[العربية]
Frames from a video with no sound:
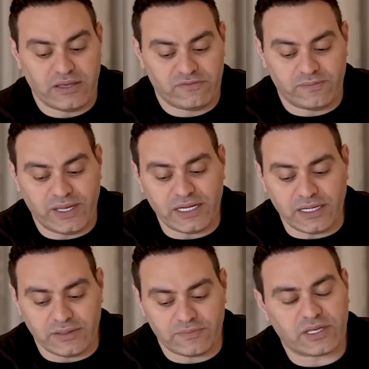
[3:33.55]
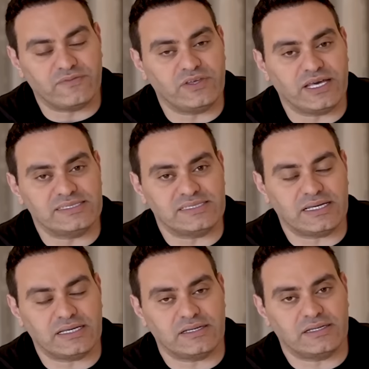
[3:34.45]
فامبارح كان في
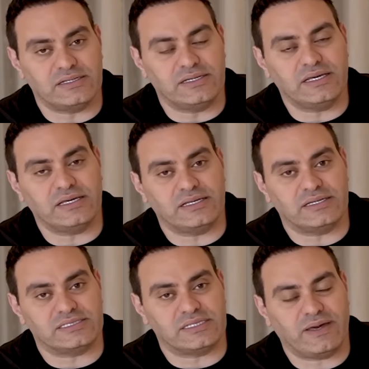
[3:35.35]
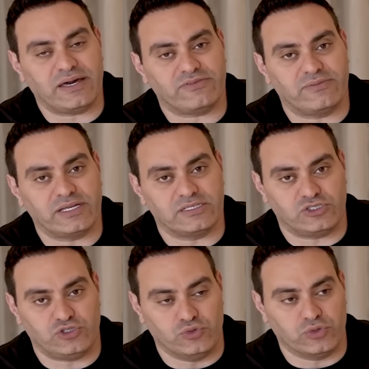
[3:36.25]
جلسه للاستماع في مجلس
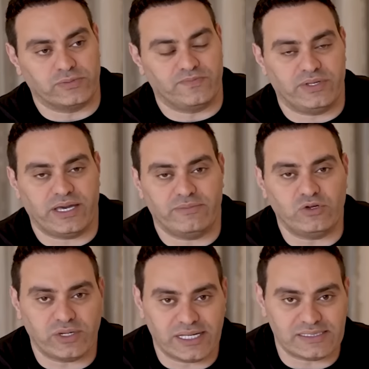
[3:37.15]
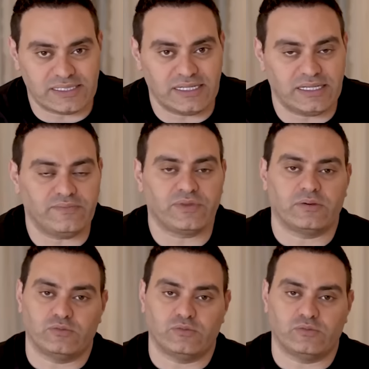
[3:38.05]
الشيوخ بيعملوا الجلسه دي ليه؟